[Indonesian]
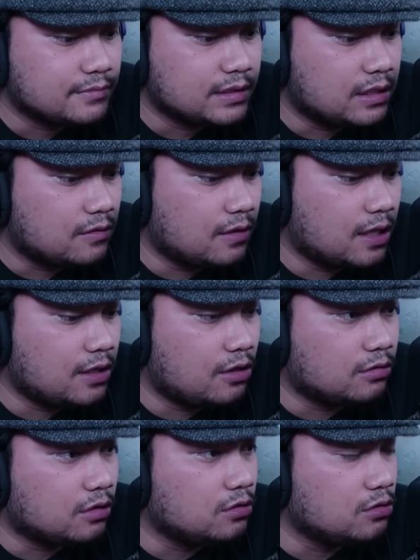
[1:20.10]
Gua
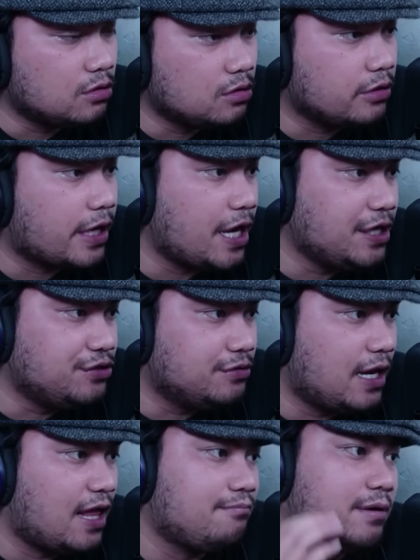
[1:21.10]
nonton dulu Kaiju
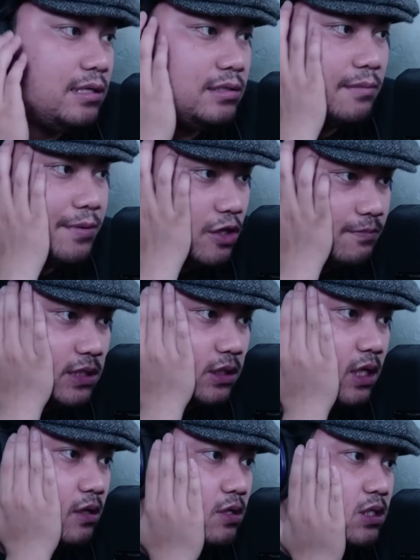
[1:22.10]
8 sampai jumpa
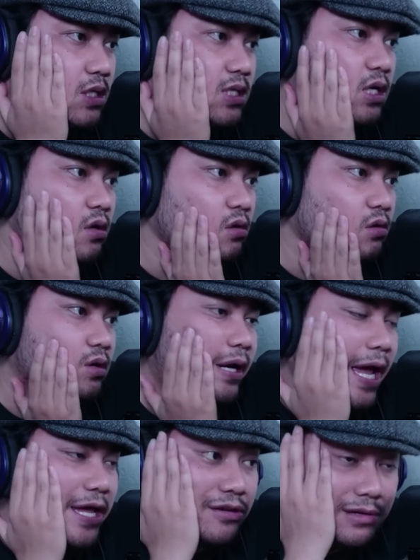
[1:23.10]
setelah gua selesai nonton
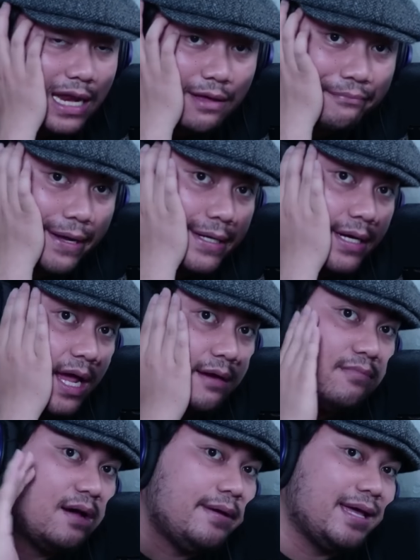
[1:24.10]
Kaiju 8 dan bye bye